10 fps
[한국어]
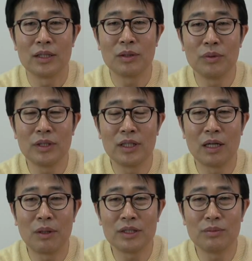첫 번째
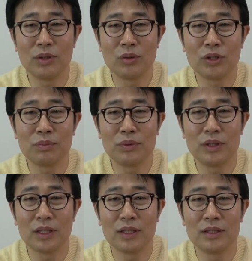제가 말씀드리고 싶은
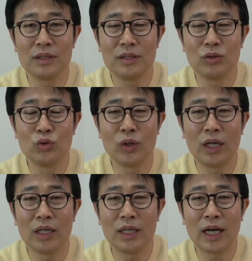얘기는
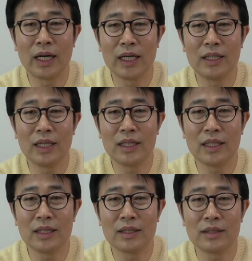유학을 가게
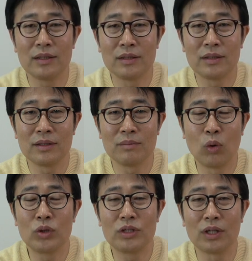된 그런
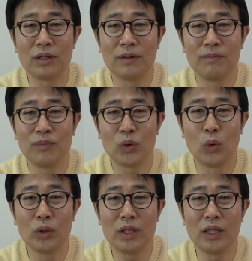목적,
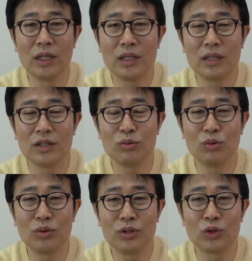동기, 그
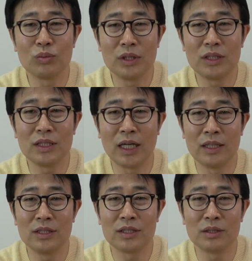부분을 좀 잊지
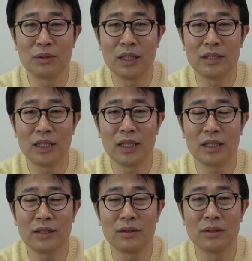않으셨으면 하는
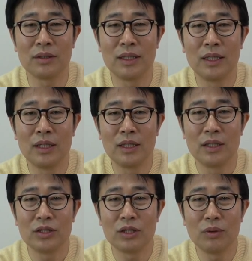생각이 들어요.
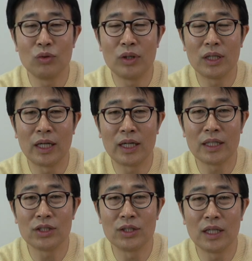처음에 유학을
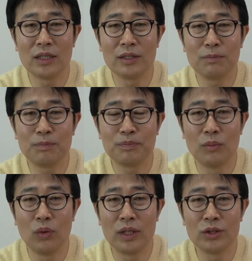나가기 전에는
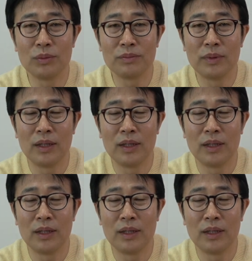뭔가 좀